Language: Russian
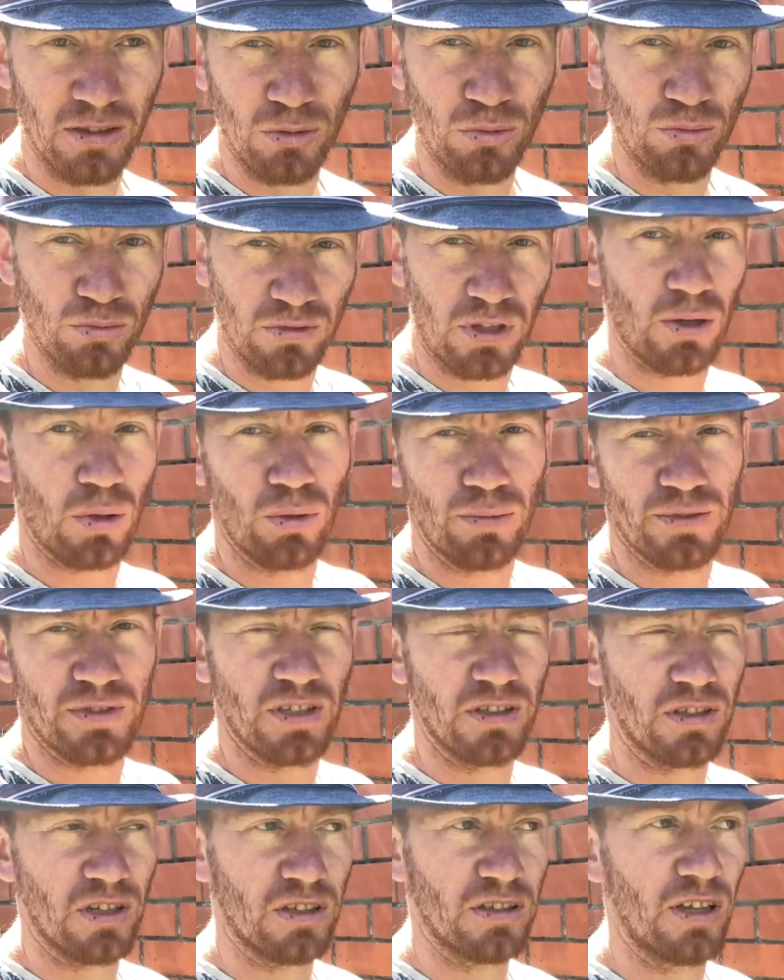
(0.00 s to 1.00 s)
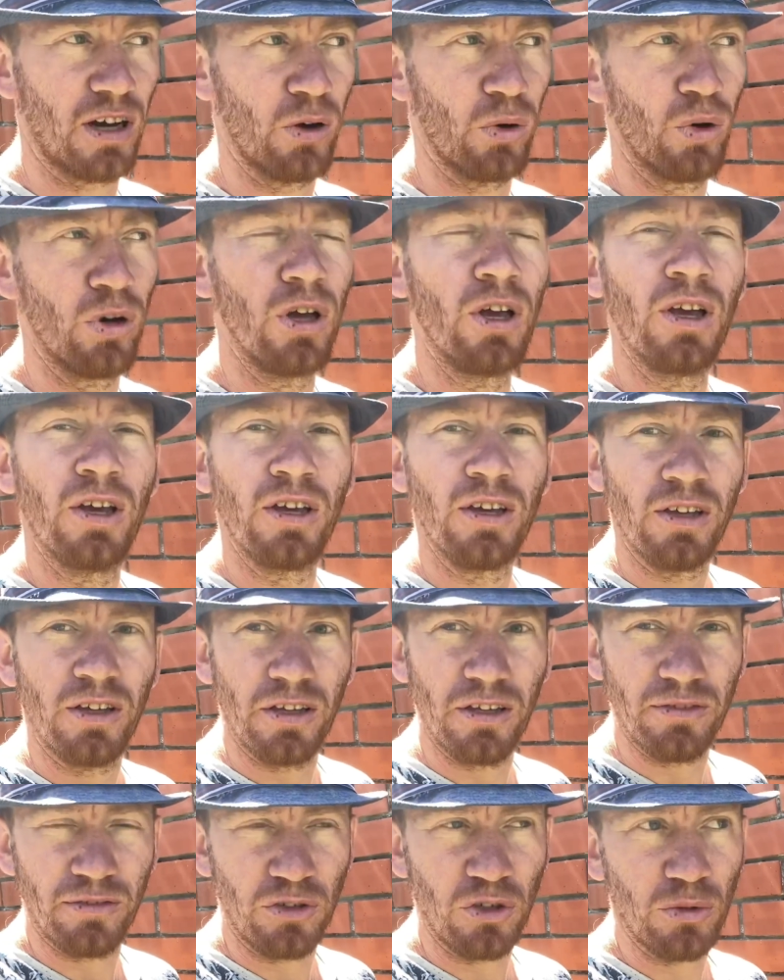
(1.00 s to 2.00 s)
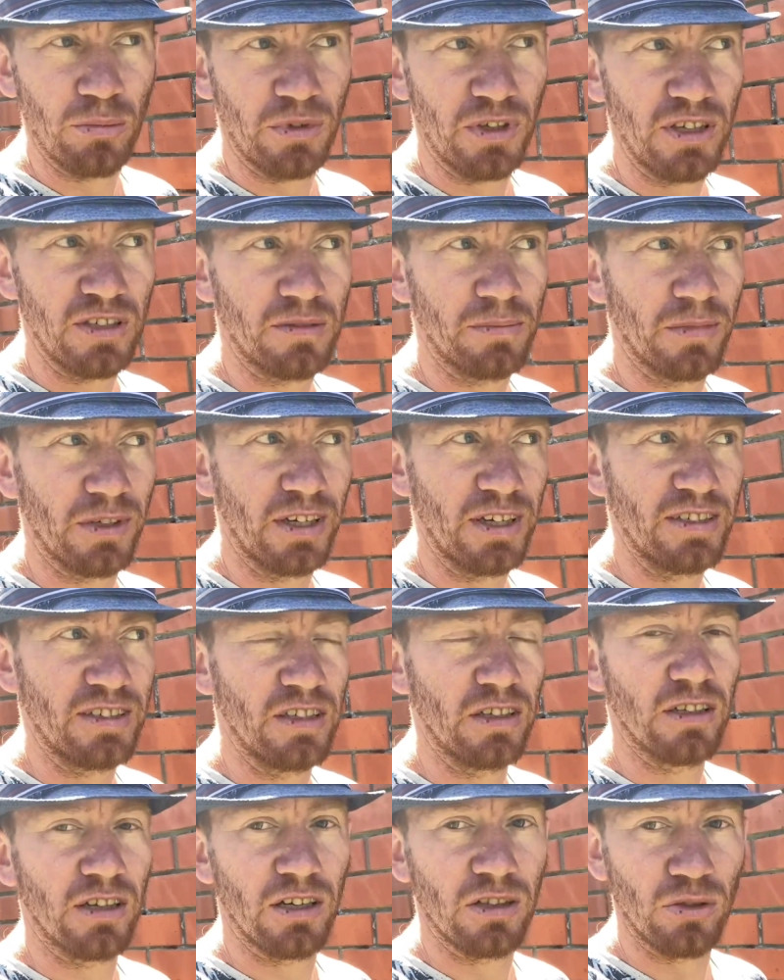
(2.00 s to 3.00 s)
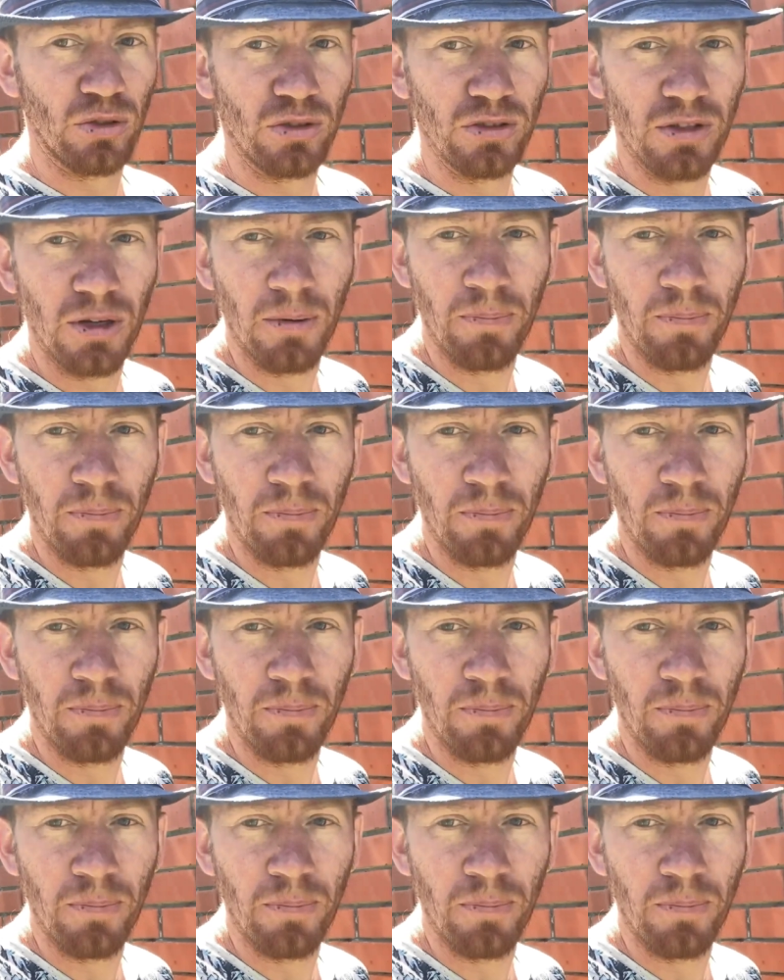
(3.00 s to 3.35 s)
Ну, торговый центр Тау. И в нем есть магазин Катон.